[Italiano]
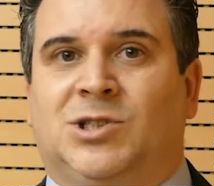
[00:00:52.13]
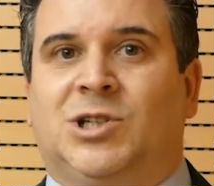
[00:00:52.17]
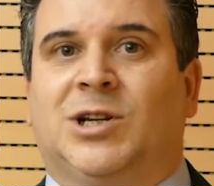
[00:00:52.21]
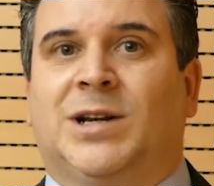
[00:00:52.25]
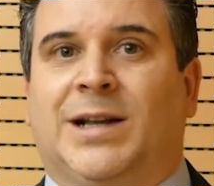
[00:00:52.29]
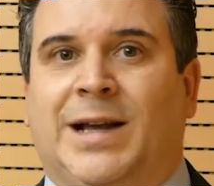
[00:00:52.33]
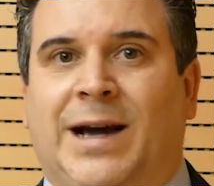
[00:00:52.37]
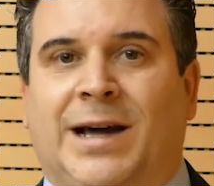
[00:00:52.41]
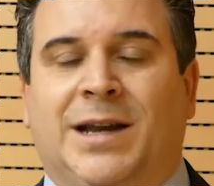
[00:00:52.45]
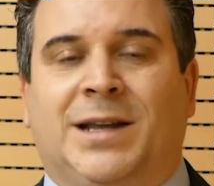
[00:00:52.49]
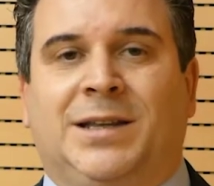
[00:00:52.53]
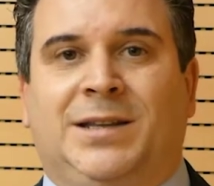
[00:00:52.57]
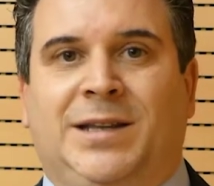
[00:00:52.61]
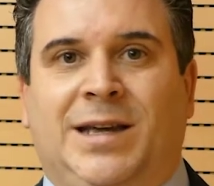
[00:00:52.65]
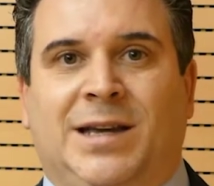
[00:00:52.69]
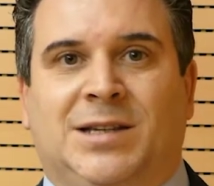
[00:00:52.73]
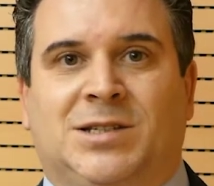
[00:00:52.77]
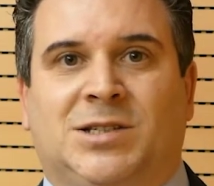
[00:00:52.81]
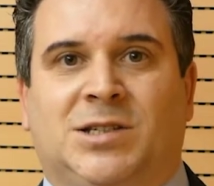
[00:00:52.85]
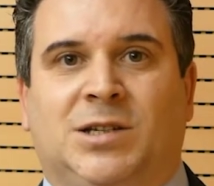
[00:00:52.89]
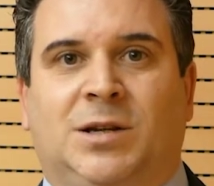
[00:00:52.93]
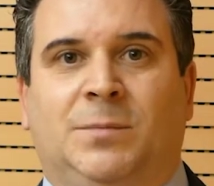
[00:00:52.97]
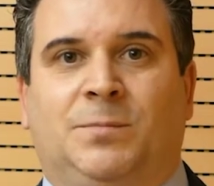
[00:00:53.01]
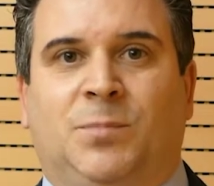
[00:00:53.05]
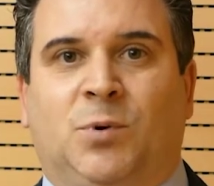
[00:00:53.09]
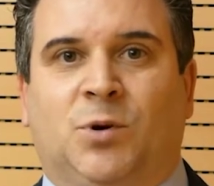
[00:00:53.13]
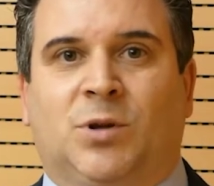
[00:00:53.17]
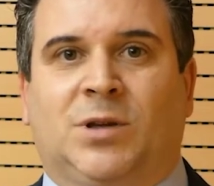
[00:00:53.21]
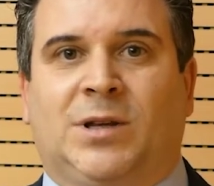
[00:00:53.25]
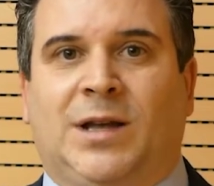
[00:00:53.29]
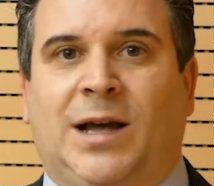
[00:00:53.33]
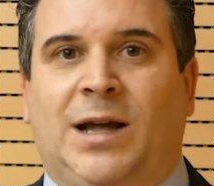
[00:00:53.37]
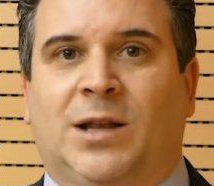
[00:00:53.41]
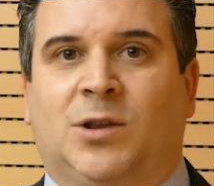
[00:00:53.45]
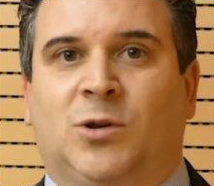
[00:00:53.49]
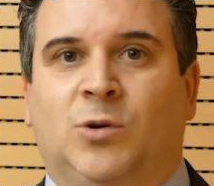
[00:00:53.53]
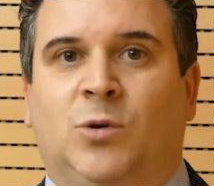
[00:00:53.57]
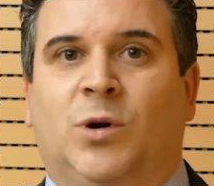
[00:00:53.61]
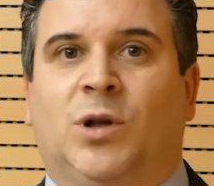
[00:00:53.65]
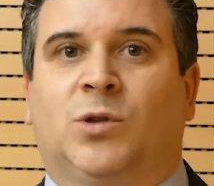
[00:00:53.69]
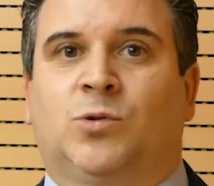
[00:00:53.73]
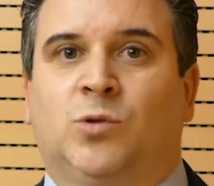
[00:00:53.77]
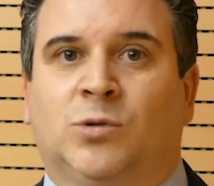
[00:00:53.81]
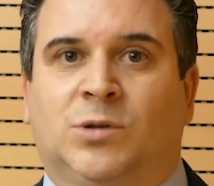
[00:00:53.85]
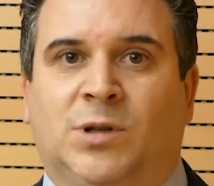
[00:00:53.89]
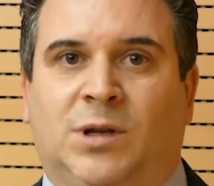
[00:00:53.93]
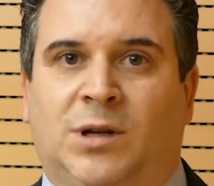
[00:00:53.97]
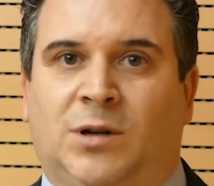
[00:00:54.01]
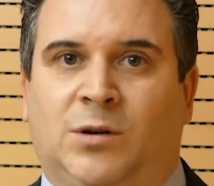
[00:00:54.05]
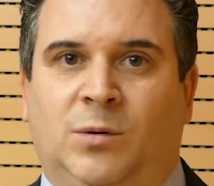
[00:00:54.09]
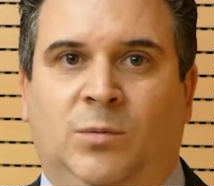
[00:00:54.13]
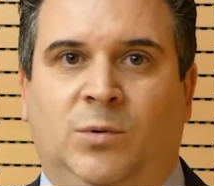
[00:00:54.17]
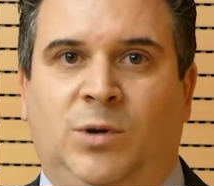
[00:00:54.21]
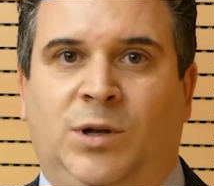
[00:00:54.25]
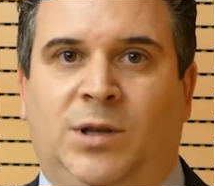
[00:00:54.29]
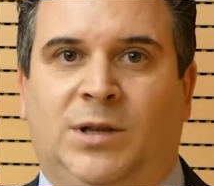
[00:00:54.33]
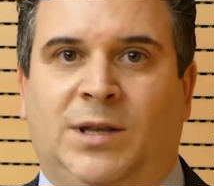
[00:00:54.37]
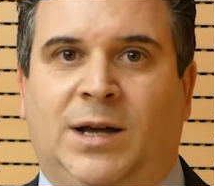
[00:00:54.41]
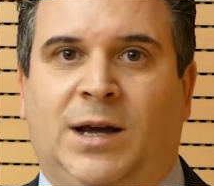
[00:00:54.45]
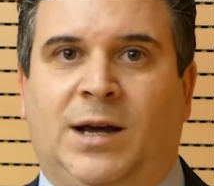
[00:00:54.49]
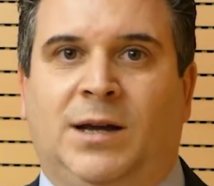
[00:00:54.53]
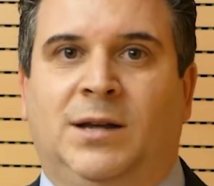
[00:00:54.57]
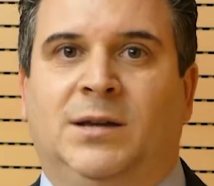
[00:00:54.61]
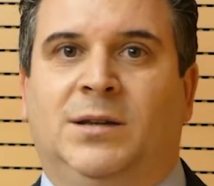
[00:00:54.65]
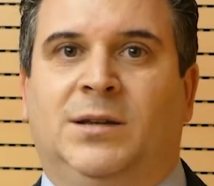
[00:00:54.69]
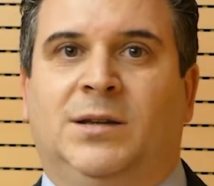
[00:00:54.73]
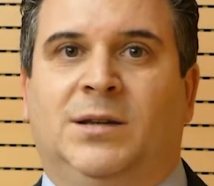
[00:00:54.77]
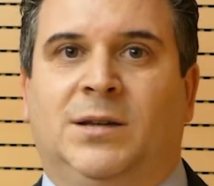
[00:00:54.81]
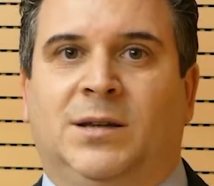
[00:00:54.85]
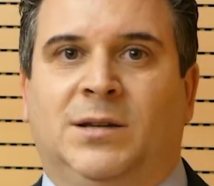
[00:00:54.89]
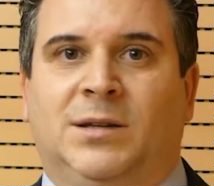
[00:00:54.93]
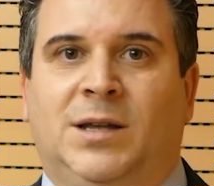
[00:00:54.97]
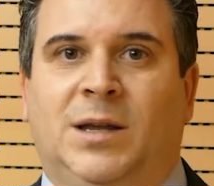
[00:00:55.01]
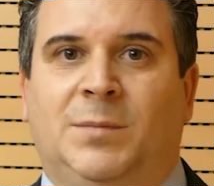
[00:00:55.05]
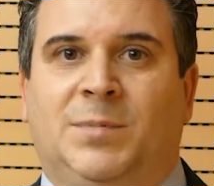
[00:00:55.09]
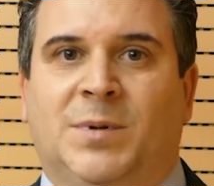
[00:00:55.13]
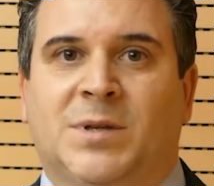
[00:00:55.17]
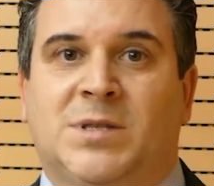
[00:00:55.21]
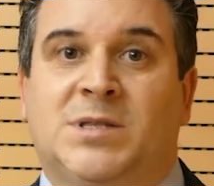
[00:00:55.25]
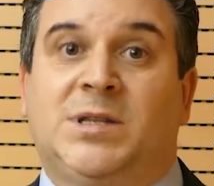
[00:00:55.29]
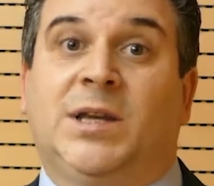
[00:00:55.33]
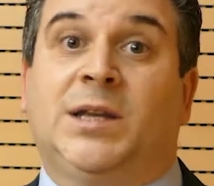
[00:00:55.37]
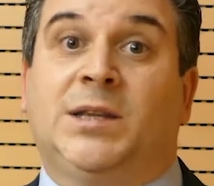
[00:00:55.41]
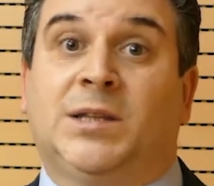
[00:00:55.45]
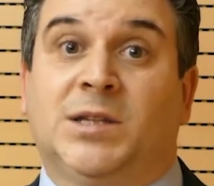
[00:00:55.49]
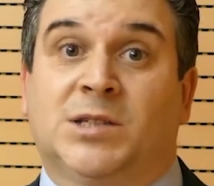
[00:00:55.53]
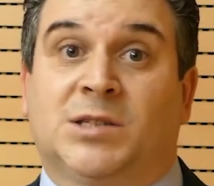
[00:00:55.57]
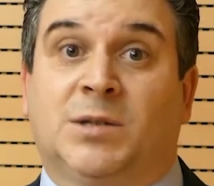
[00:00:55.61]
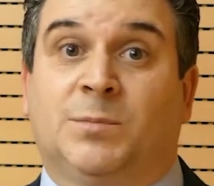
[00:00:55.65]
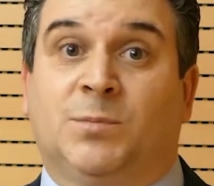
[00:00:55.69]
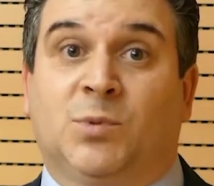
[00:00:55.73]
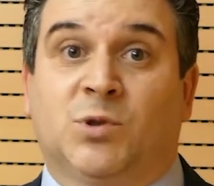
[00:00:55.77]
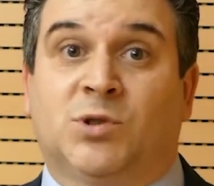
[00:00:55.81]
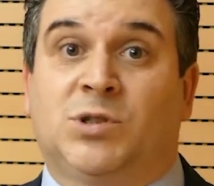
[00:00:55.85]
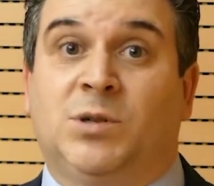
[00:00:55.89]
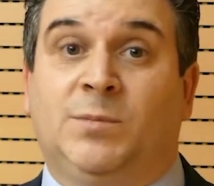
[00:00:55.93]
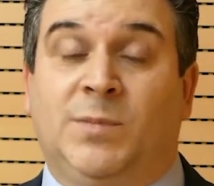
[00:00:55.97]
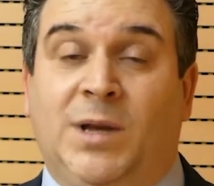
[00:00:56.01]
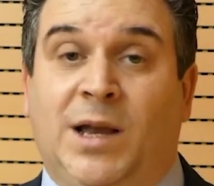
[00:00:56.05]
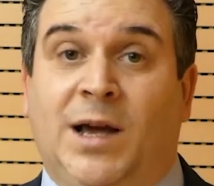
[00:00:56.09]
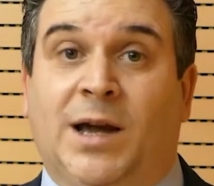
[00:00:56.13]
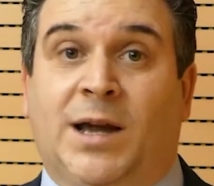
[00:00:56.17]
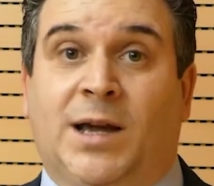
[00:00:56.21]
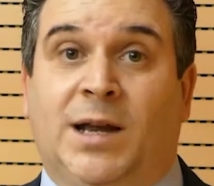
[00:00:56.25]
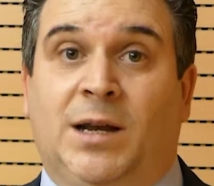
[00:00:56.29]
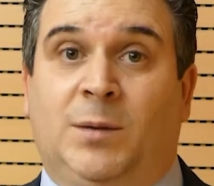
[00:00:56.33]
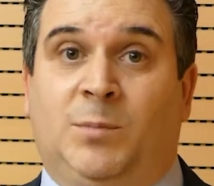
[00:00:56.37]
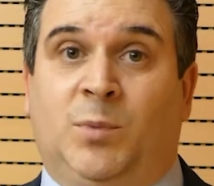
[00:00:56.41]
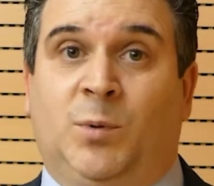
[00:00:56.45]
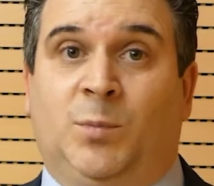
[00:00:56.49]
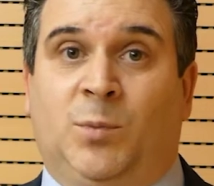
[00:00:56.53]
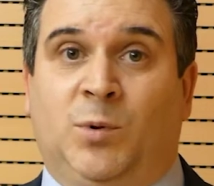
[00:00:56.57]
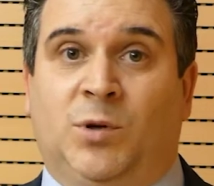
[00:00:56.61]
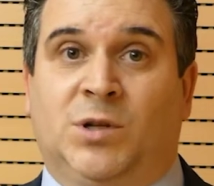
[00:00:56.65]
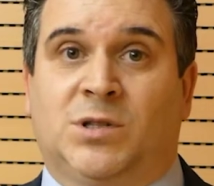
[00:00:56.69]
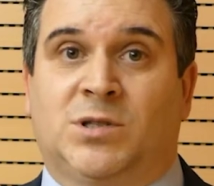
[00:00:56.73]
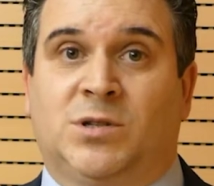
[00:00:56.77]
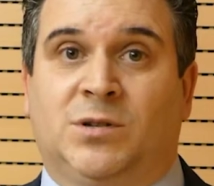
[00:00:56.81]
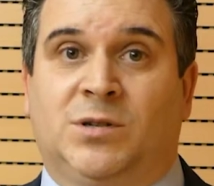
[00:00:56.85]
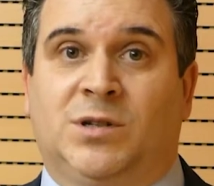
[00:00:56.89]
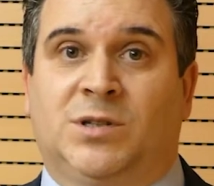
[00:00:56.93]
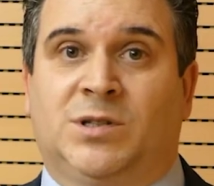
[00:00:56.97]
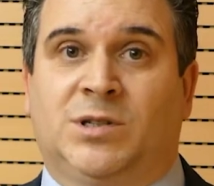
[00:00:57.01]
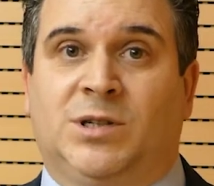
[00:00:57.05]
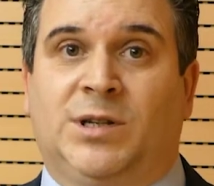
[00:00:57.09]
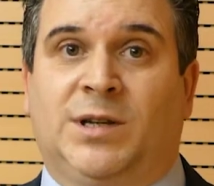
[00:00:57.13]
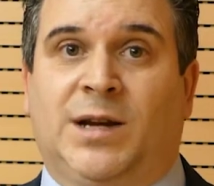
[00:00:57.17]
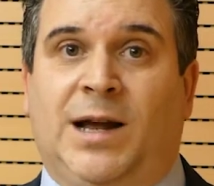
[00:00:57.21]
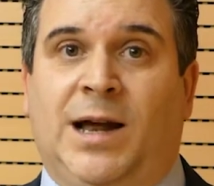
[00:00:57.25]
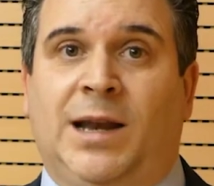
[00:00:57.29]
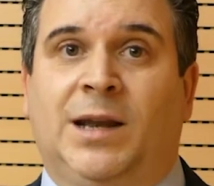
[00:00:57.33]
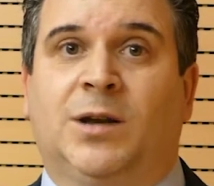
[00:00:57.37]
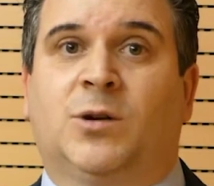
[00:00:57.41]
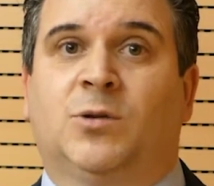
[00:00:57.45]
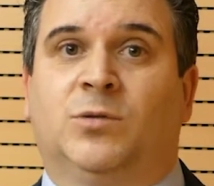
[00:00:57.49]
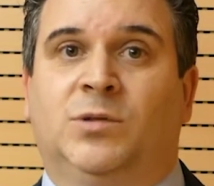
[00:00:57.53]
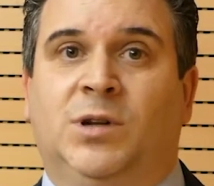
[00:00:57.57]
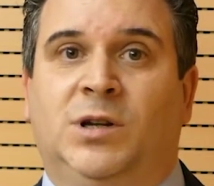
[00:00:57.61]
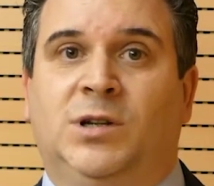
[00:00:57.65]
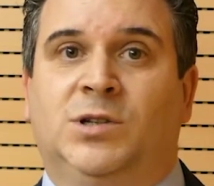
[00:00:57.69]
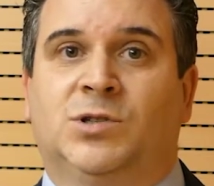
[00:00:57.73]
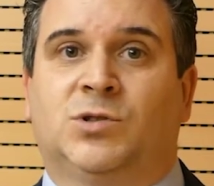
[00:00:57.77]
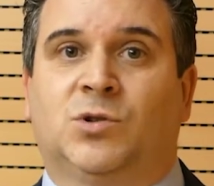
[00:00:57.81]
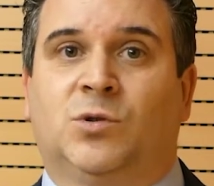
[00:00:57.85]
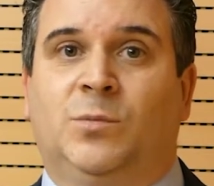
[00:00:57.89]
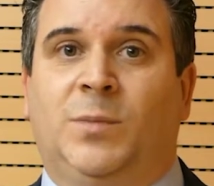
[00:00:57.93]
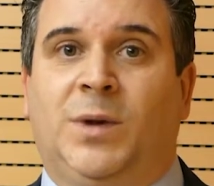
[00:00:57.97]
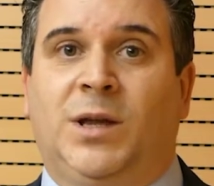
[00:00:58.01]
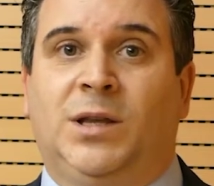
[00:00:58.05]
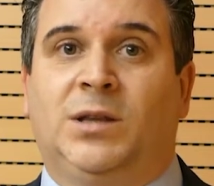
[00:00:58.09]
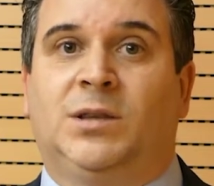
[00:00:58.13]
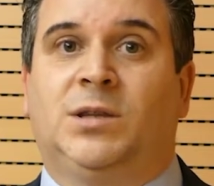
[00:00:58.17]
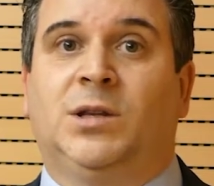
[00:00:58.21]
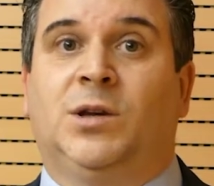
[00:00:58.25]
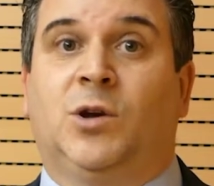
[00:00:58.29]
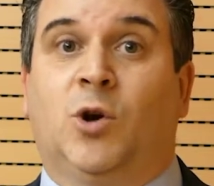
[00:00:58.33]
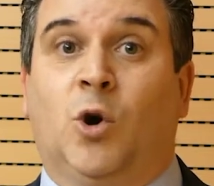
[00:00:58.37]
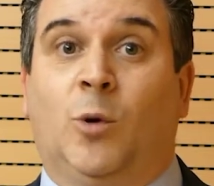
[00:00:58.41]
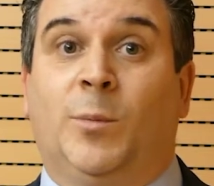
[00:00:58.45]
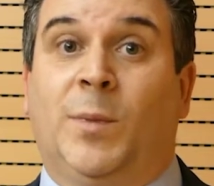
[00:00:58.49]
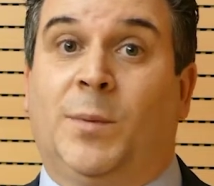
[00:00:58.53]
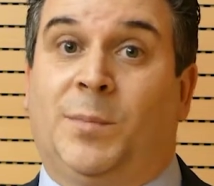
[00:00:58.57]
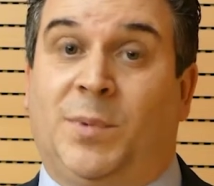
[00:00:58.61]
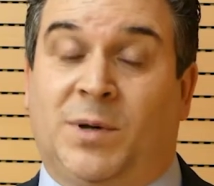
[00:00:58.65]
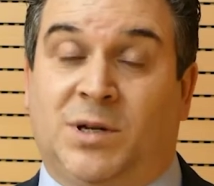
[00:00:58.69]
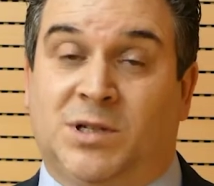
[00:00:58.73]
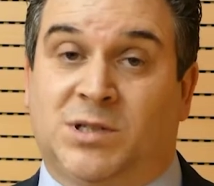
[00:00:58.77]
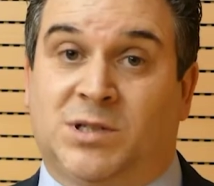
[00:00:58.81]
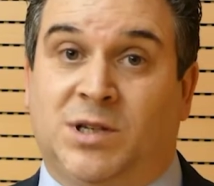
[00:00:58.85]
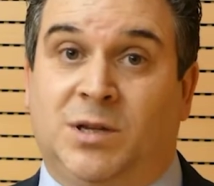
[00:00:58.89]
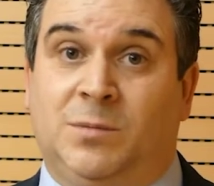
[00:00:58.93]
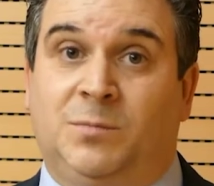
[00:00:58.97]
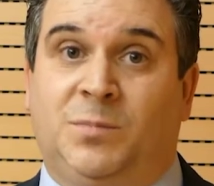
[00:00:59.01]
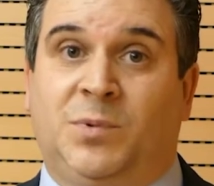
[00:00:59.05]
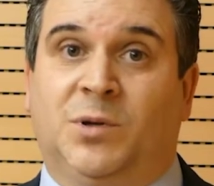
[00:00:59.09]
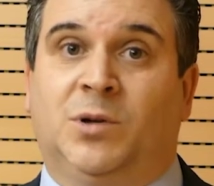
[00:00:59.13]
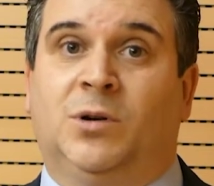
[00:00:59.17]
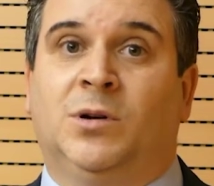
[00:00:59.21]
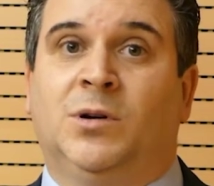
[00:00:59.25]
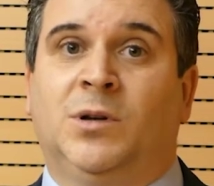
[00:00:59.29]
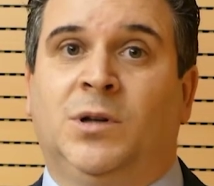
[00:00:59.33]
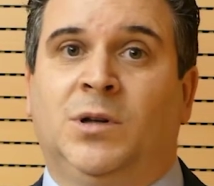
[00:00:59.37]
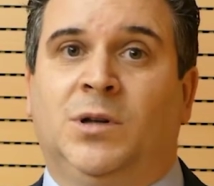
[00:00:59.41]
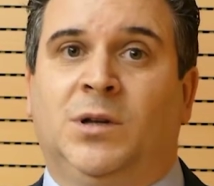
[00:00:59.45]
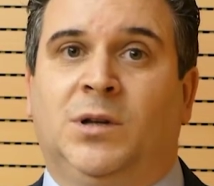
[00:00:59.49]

cercare di essere portato a tutta la comunità dei pazienti e se possibile anche alla popolazione generale con degli strumenti come per esempio